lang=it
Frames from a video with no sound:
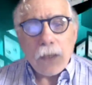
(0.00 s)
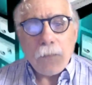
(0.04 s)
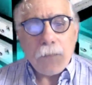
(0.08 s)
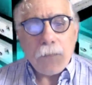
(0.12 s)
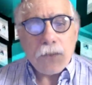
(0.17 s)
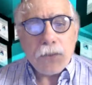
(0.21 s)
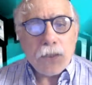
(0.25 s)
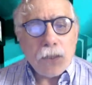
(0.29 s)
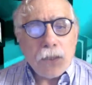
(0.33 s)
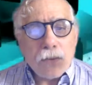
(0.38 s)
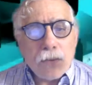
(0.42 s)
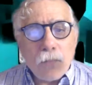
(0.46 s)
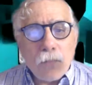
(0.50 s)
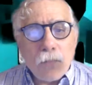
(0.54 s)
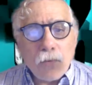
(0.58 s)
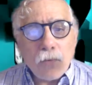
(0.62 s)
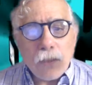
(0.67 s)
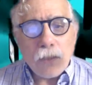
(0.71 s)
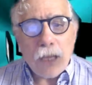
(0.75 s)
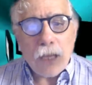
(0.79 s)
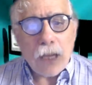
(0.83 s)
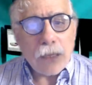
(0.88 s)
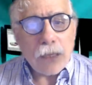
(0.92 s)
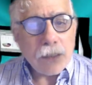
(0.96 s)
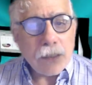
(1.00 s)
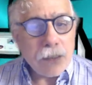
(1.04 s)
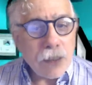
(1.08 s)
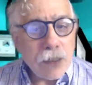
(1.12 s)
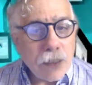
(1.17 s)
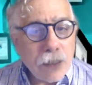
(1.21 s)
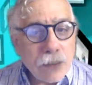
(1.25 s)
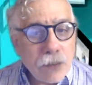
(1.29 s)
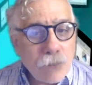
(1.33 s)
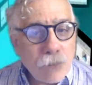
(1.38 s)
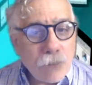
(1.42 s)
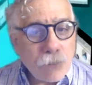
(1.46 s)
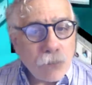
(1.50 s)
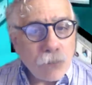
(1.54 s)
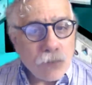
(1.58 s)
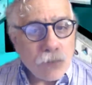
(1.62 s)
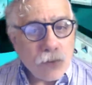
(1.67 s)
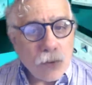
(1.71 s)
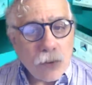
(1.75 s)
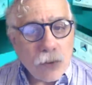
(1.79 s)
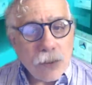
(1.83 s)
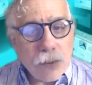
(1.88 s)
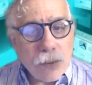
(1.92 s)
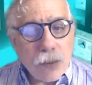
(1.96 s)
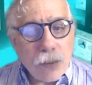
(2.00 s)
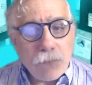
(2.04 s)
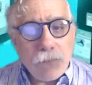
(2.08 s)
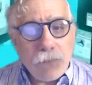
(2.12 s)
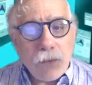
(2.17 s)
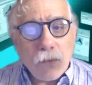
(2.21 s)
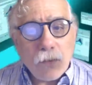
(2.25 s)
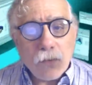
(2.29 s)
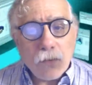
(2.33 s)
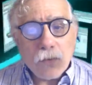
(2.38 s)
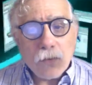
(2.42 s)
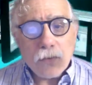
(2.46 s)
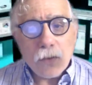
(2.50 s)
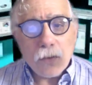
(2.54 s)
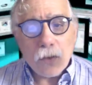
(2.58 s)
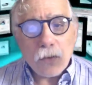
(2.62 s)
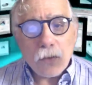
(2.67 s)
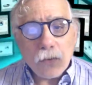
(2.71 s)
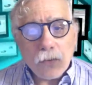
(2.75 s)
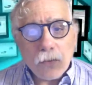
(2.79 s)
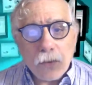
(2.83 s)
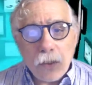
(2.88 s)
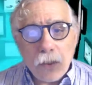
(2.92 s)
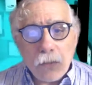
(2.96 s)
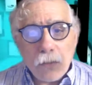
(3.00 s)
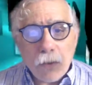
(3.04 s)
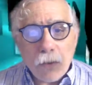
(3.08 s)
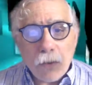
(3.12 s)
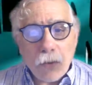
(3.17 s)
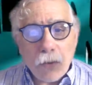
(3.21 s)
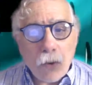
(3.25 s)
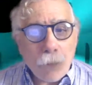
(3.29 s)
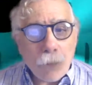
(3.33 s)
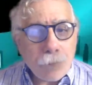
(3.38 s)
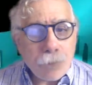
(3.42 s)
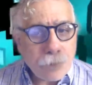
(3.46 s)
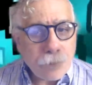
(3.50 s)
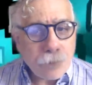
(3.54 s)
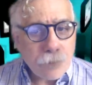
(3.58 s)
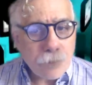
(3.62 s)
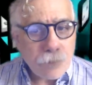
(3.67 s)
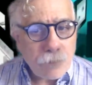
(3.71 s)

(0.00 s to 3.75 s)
L'epicentro mondiale della diffusione del virus continuano